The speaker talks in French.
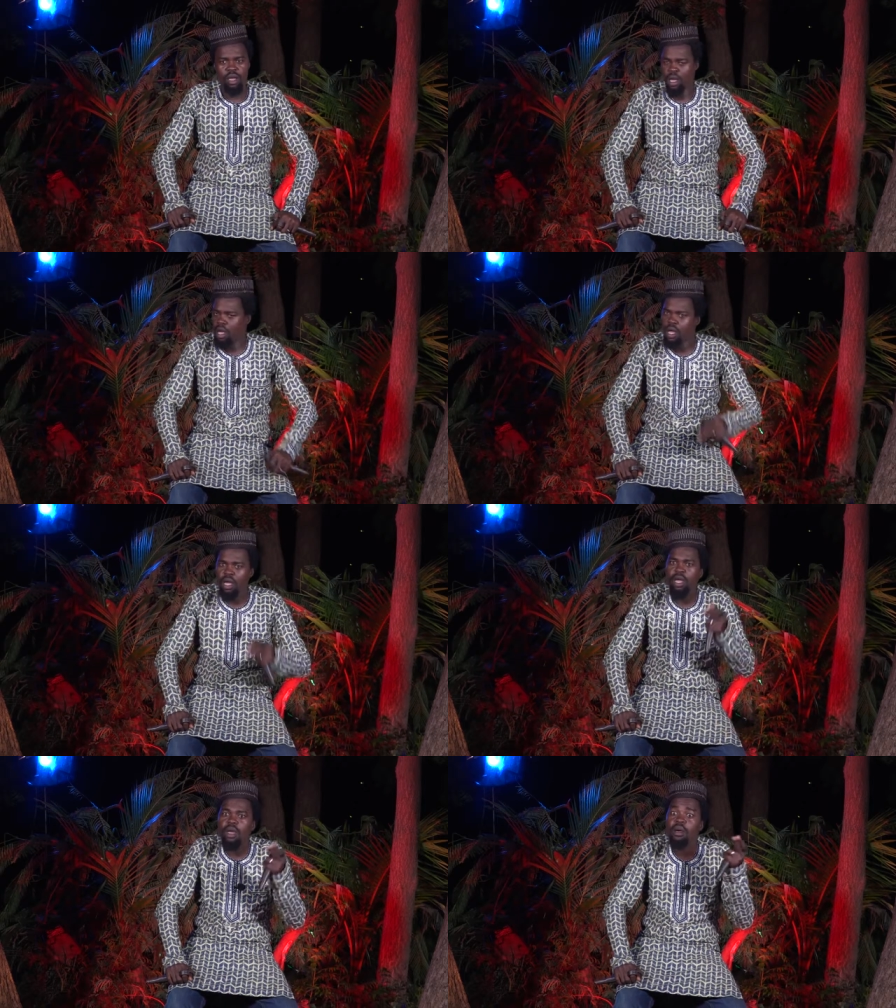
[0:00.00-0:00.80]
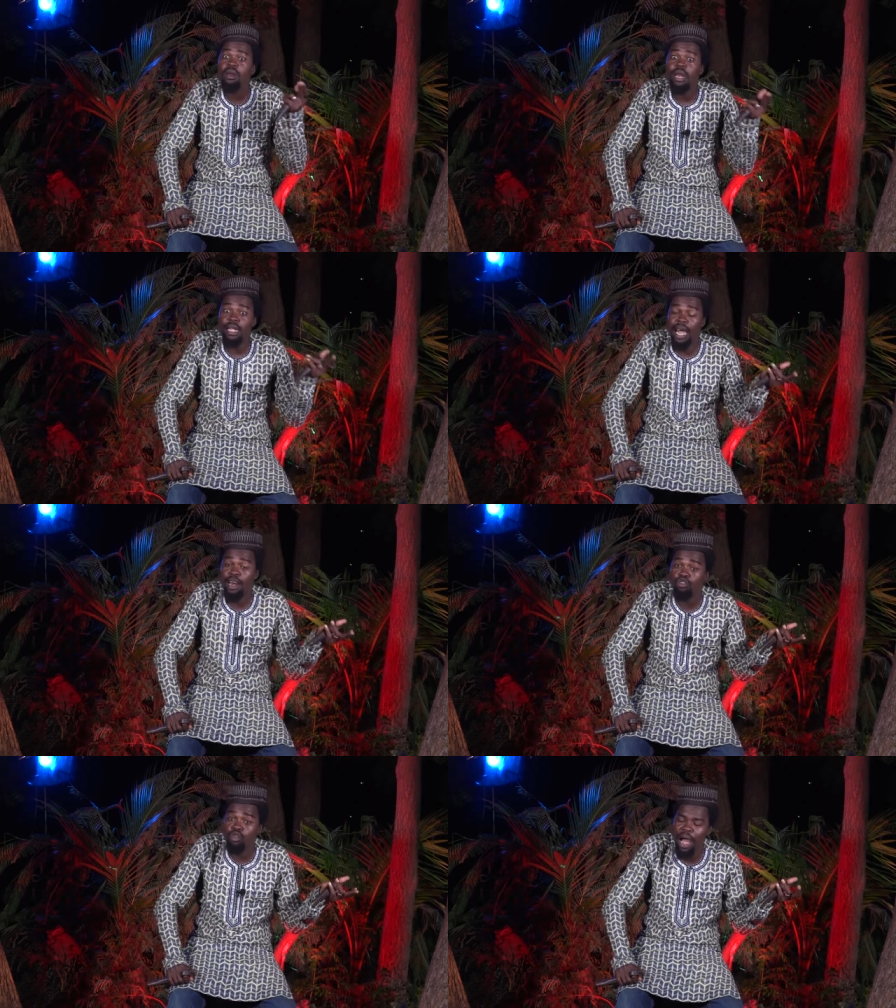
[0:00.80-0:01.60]
Et
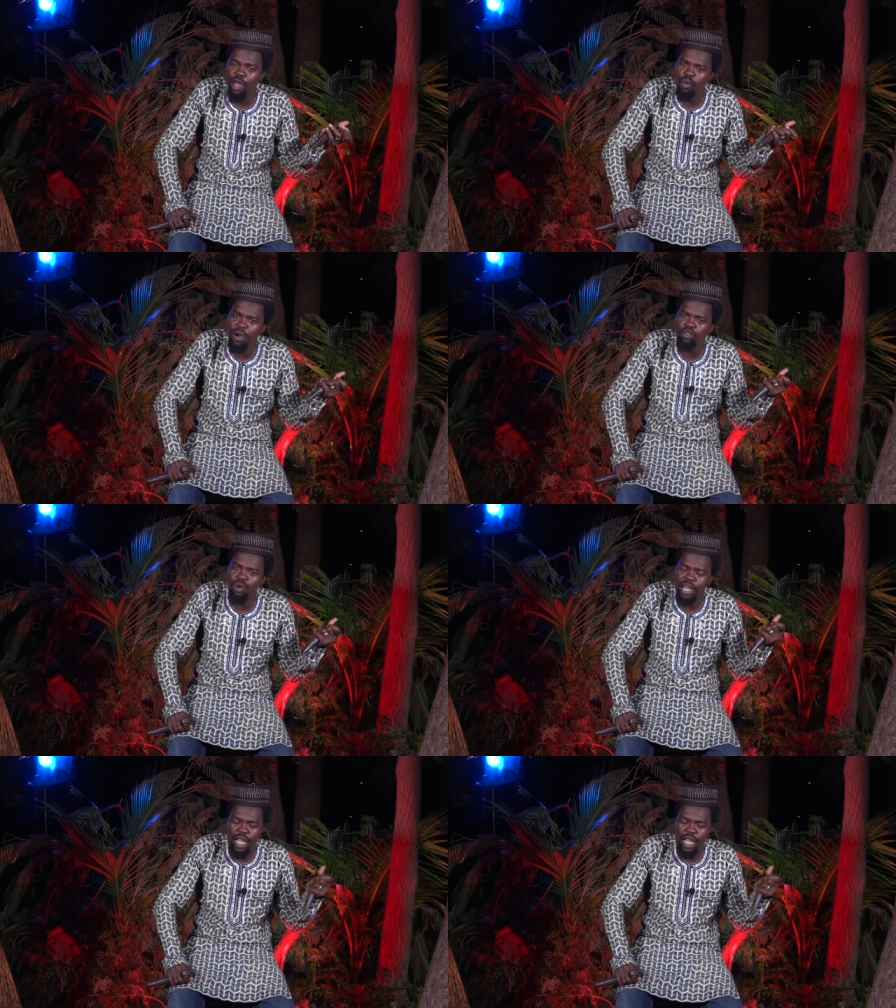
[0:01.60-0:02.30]
Nathalie Touba, à un moment donné,